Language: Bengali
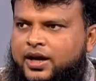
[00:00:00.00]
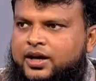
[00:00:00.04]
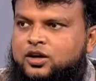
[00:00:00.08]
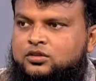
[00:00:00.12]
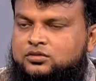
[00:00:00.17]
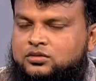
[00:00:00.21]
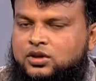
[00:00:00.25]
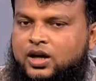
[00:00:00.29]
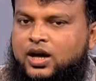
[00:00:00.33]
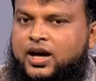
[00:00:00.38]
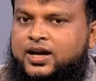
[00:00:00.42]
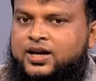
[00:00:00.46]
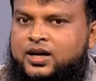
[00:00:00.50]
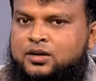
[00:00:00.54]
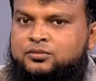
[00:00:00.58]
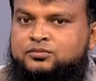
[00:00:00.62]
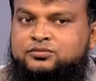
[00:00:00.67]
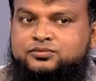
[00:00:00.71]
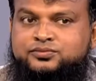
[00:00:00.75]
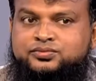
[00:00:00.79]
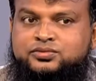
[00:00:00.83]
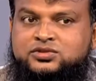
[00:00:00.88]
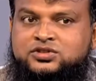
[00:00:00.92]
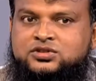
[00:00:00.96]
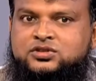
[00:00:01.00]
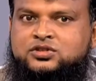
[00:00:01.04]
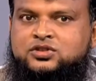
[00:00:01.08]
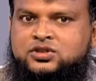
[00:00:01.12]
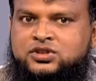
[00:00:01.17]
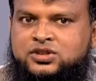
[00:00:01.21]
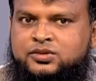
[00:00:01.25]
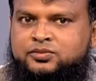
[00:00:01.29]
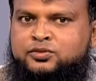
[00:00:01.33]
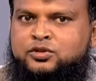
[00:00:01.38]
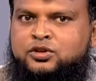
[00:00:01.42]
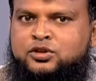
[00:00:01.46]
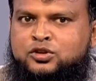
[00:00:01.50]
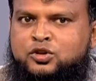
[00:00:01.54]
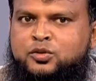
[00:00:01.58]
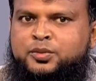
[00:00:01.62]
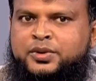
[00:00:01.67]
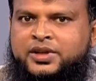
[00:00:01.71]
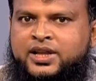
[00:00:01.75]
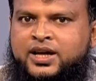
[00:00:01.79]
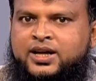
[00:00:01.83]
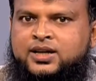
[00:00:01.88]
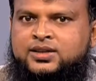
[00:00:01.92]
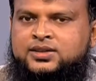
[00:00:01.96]
এখন আগাম যদি
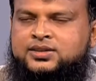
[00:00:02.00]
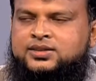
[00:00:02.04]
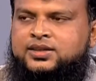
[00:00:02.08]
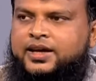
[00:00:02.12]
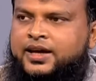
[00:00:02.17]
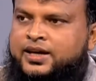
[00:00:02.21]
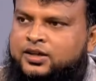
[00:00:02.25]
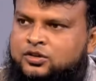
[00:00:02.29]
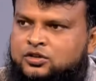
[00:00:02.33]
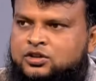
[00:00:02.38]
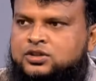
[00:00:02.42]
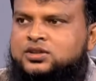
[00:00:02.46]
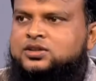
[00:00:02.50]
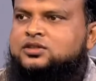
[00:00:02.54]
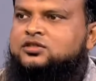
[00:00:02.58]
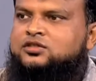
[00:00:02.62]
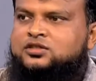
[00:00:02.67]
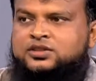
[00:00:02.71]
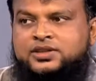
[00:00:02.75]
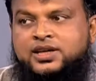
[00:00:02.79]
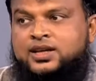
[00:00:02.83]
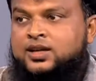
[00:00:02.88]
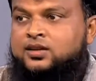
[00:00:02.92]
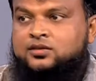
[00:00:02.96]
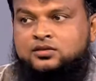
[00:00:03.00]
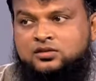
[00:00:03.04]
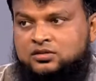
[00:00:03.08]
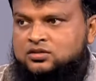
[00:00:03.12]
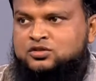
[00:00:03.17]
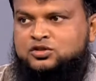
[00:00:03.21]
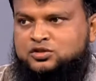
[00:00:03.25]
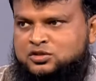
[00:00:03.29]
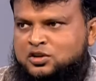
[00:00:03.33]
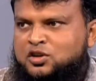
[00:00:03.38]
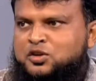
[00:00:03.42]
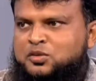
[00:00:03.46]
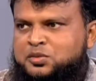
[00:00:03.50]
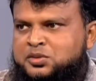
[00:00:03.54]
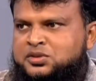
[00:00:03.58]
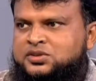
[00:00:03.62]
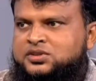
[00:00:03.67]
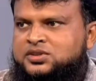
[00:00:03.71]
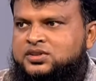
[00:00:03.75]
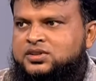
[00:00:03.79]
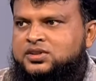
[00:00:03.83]
ফুলকপি লাগাতে চায় এখনই কিন্তু চারা তৈরি করতে হবে